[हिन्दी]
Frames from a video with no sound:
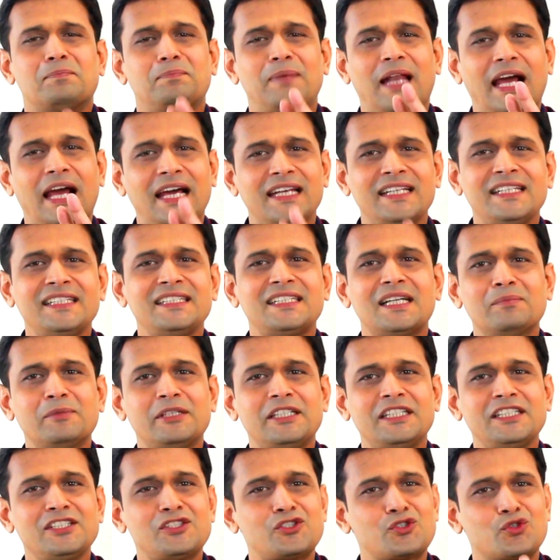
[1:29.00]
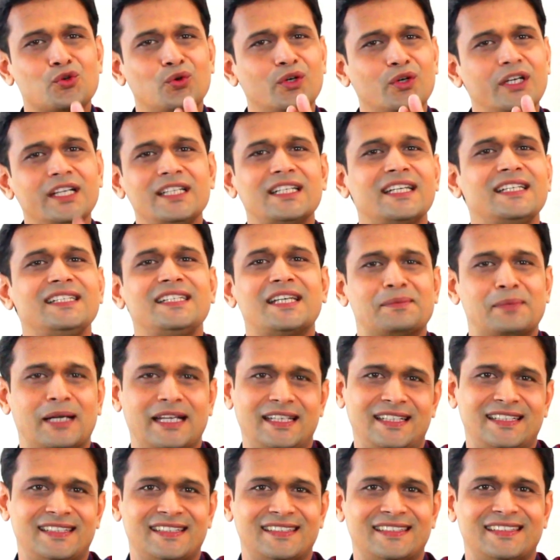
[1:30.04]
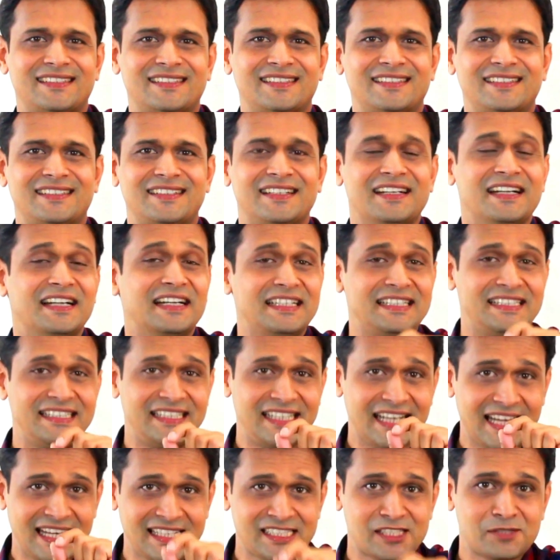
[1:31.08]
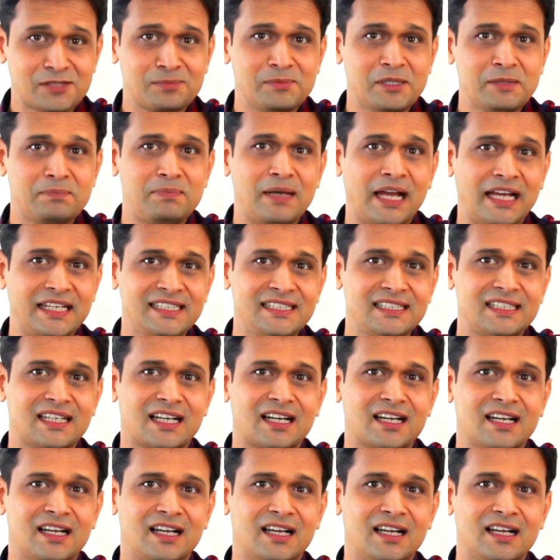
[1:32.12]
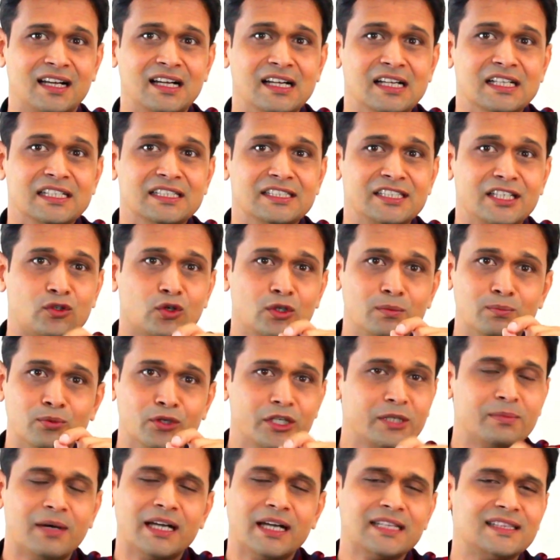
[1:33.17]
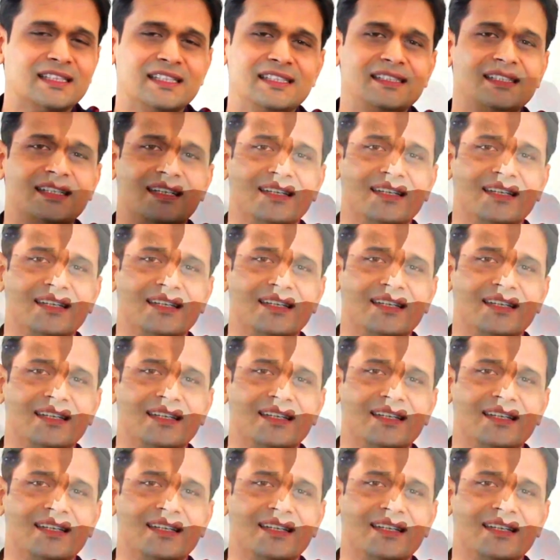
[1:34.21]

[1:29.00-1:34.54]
प्लानिंग का मीनिंग चोरी नहीं है भाई टैक्स में प्लानिंग करना यह कोई बुरी बात नहीं